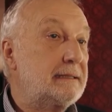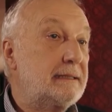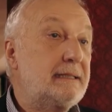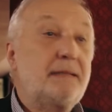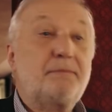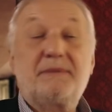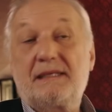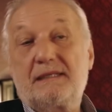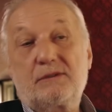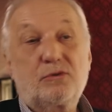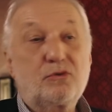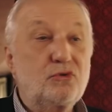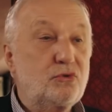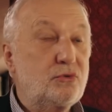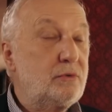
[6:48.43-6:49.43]
C'est la pièce
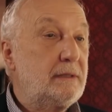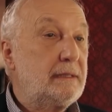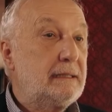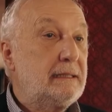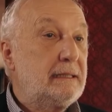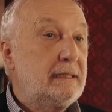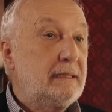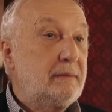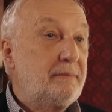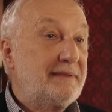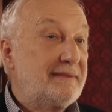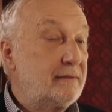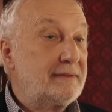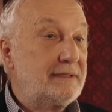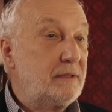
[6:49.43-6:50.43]
que je joue
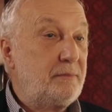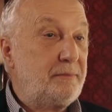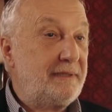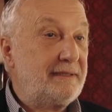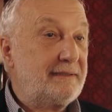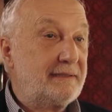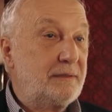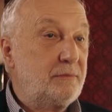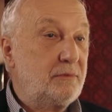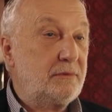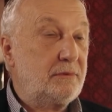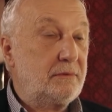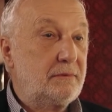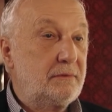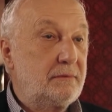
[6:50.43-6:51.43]
parce que c'est une pièce qui
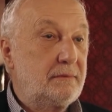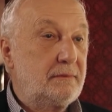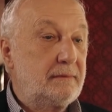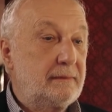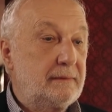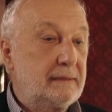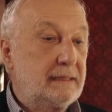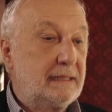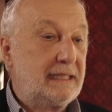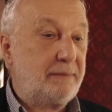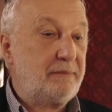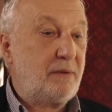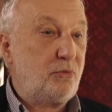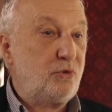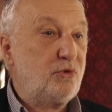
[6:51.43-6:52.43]
me
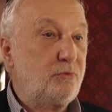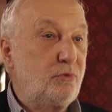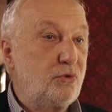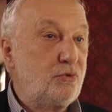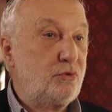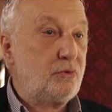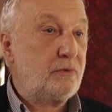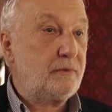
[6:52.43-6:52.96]
qui m'amuse beaucoup.